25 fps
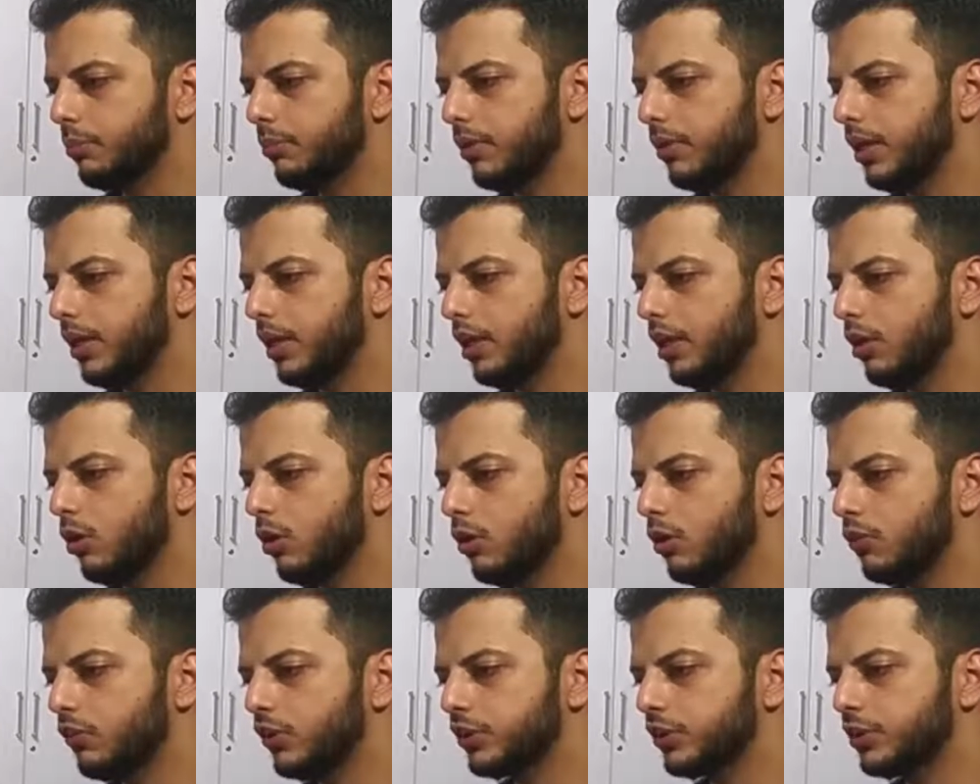कंप्लीट
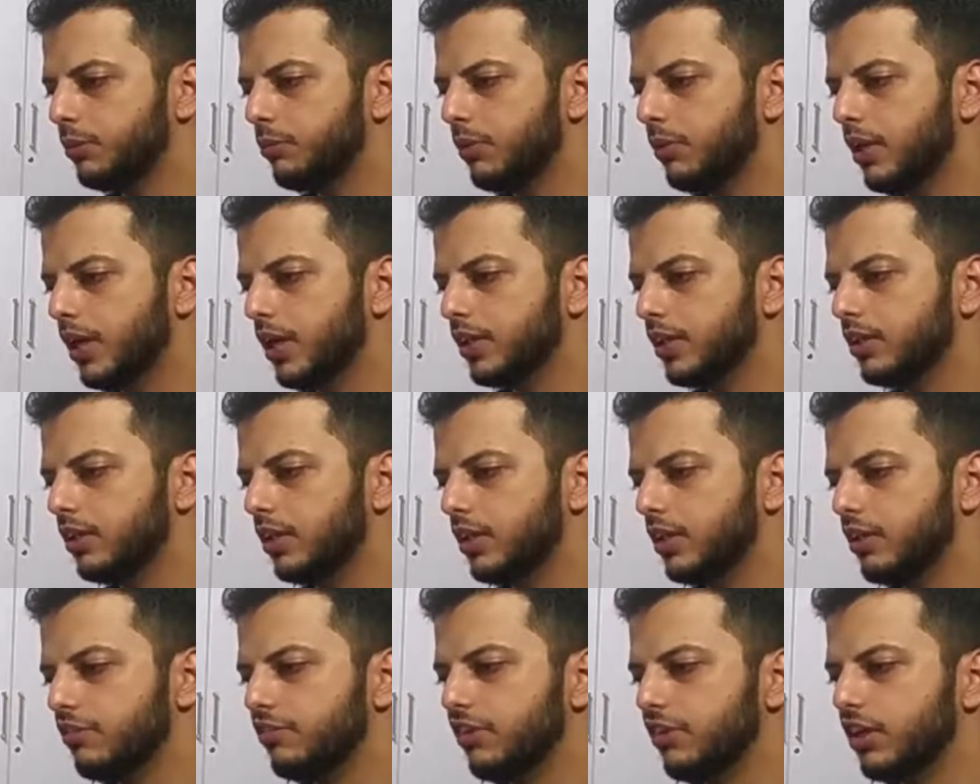अनलॉक वर्जन मिलेगा
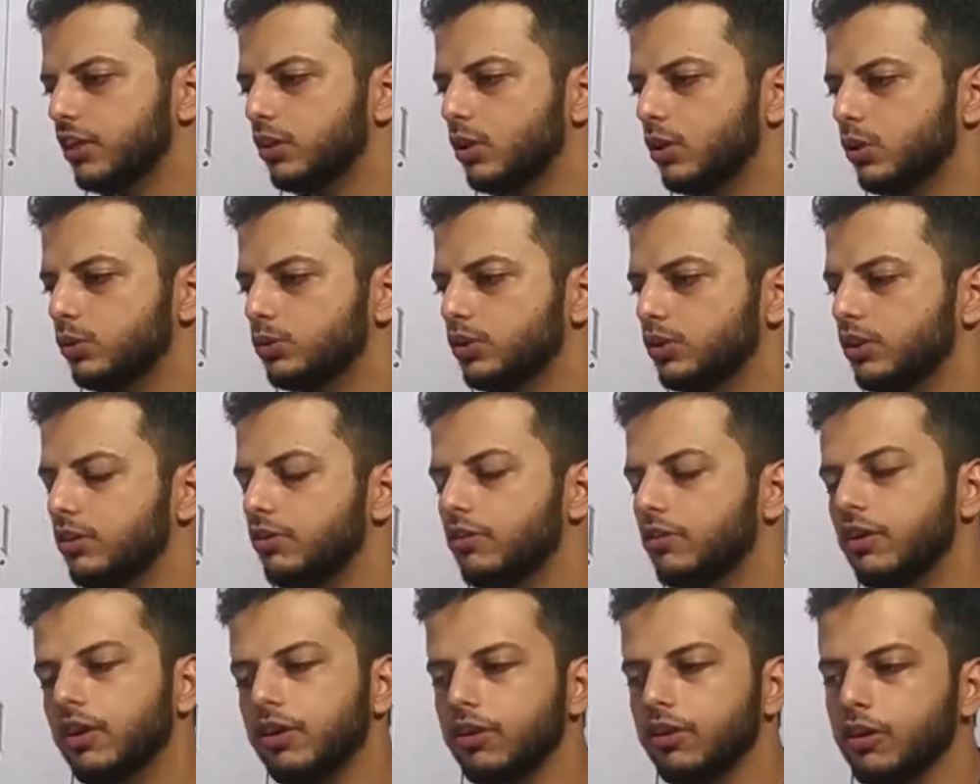थर्टी फाइव
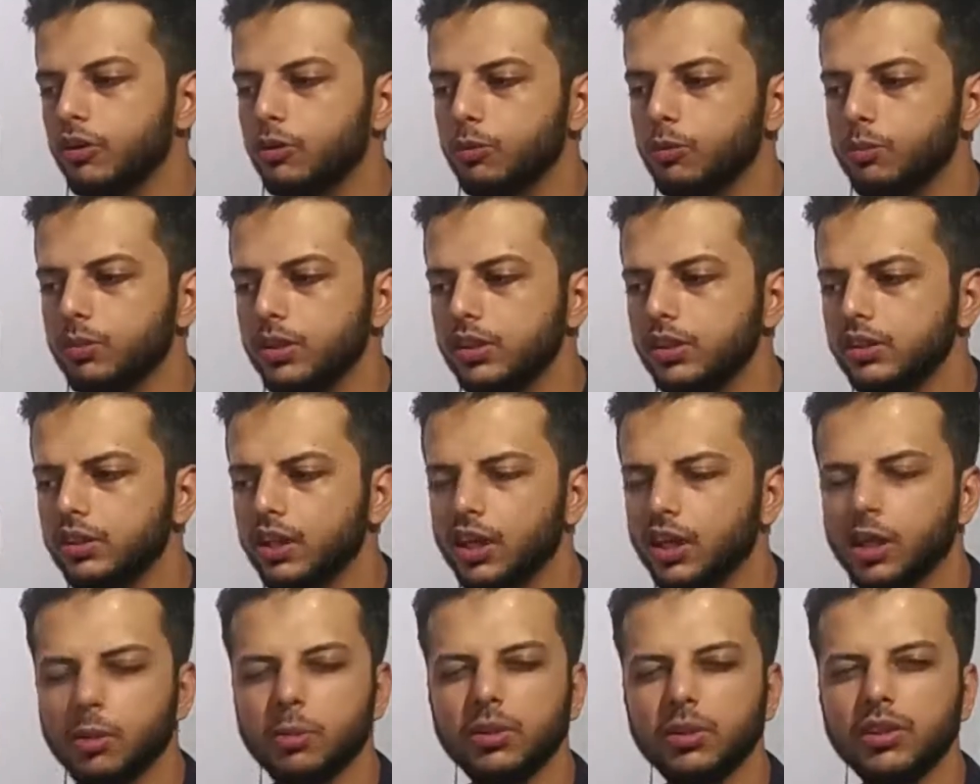थाउजेंड थ्री हंड्रेड रुपीज़
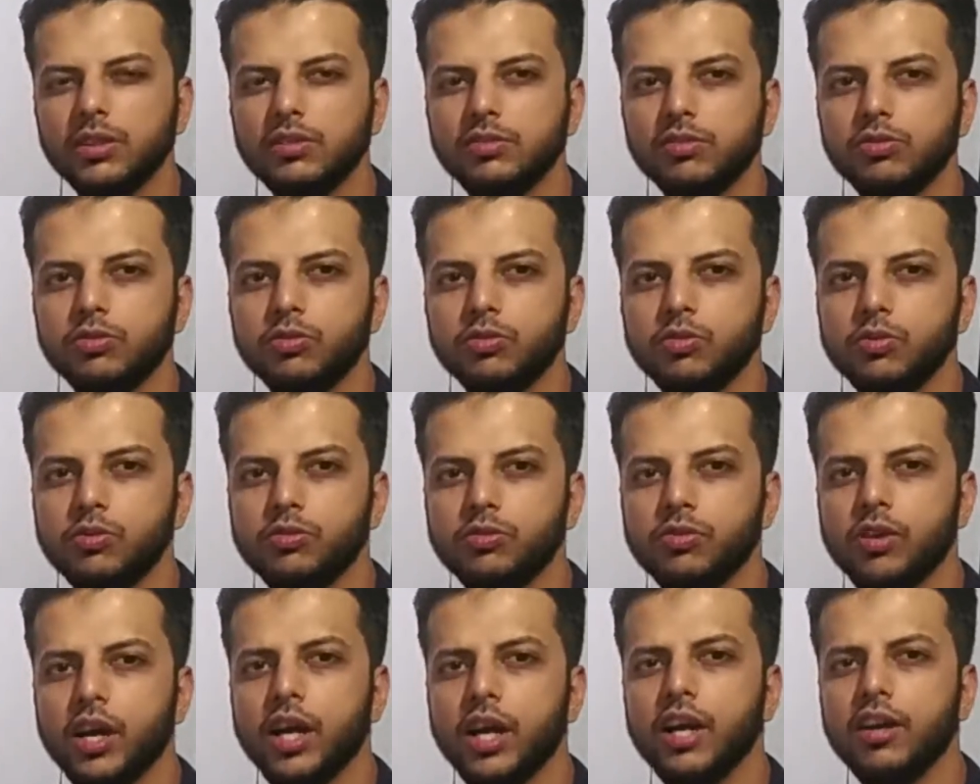तकरीबन
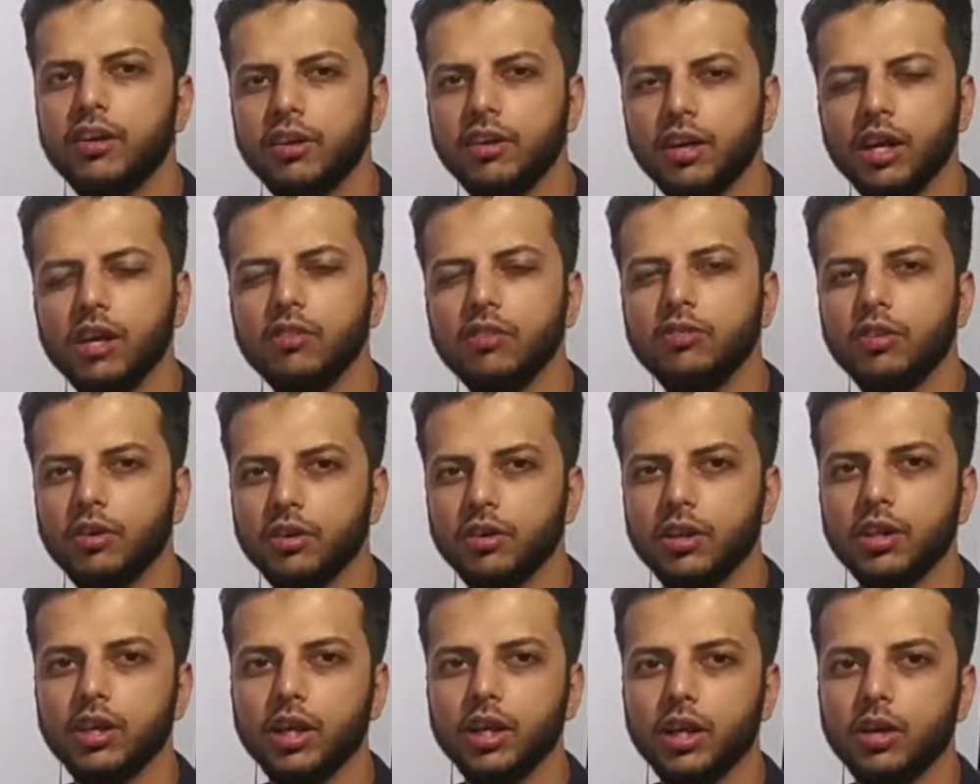फाइव हंड्रेड
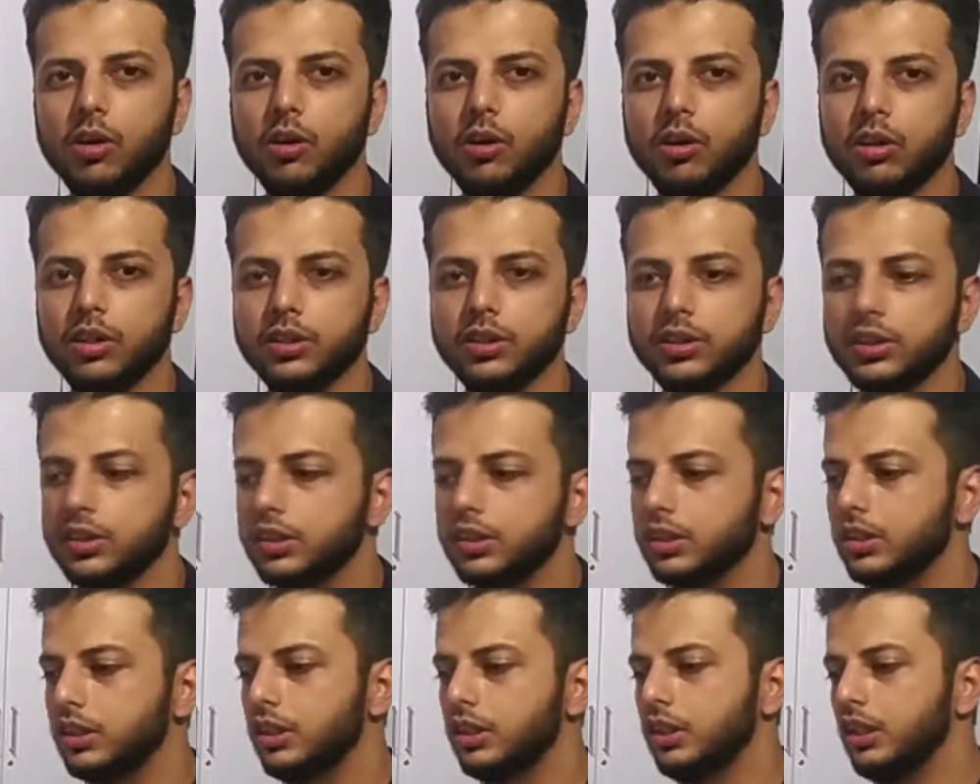फोर्टी नाइन
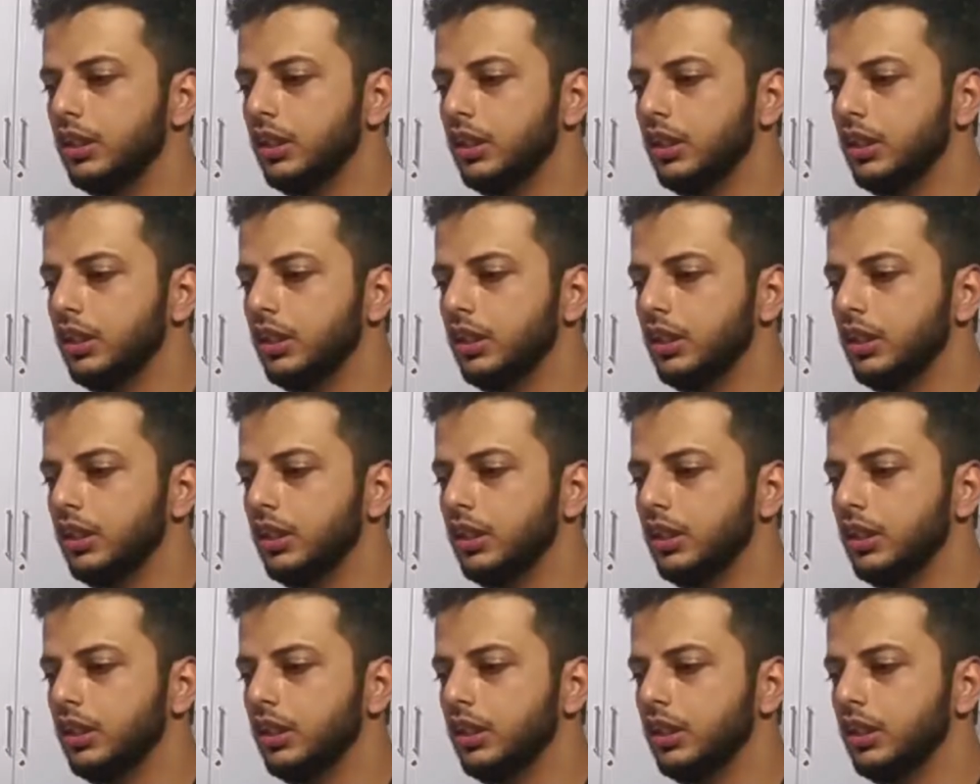डॉलर्स